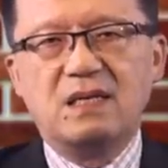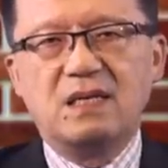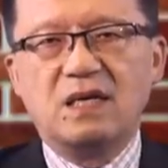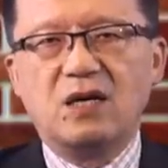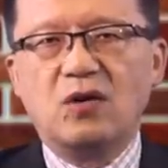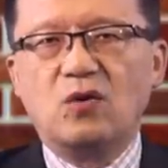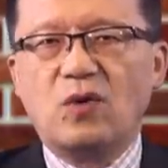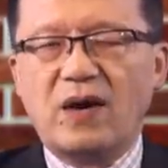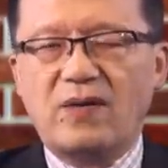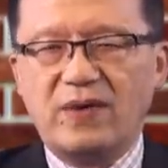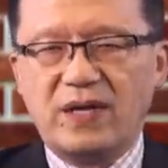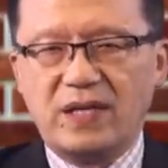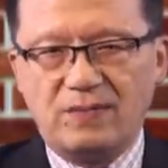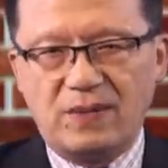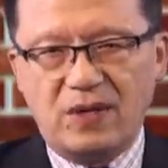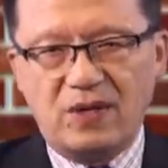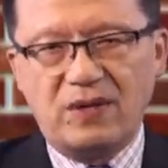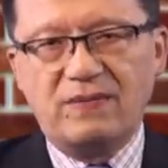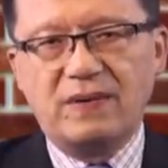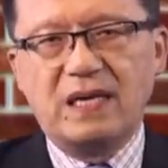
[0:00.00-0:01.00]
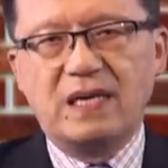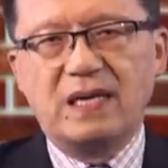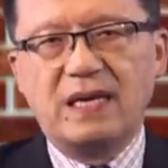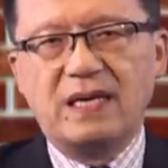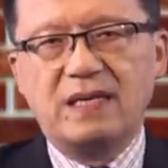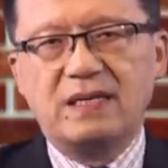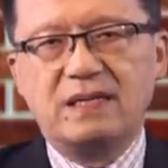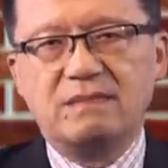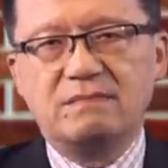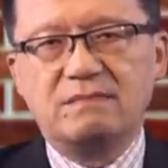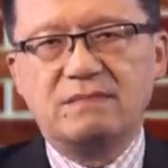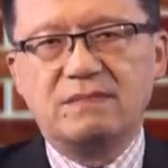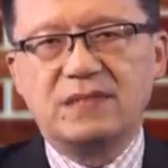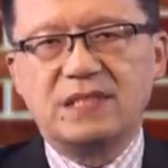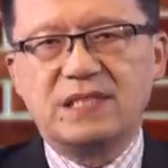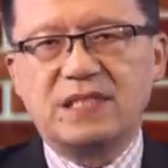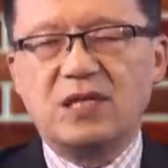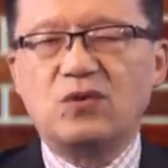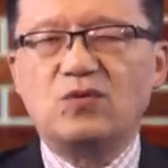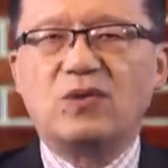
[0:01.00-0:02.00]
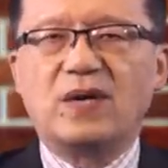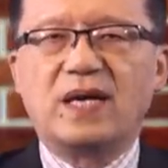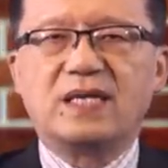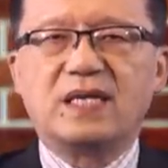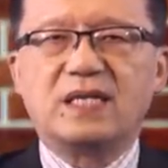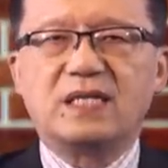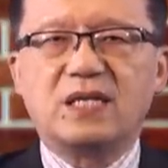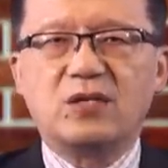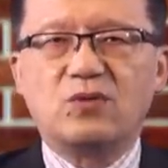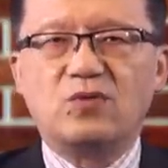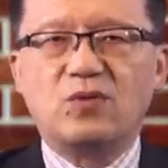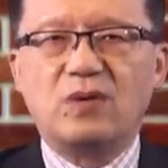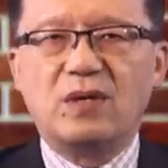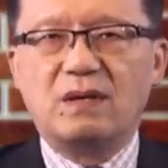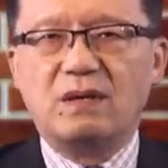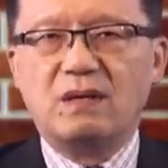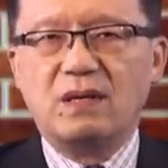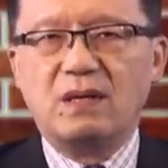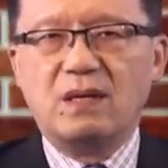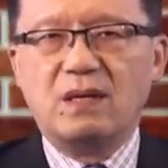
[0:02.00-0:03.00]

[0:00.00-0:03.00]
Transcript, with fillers: 和华为的贸易往来，尽管呢这与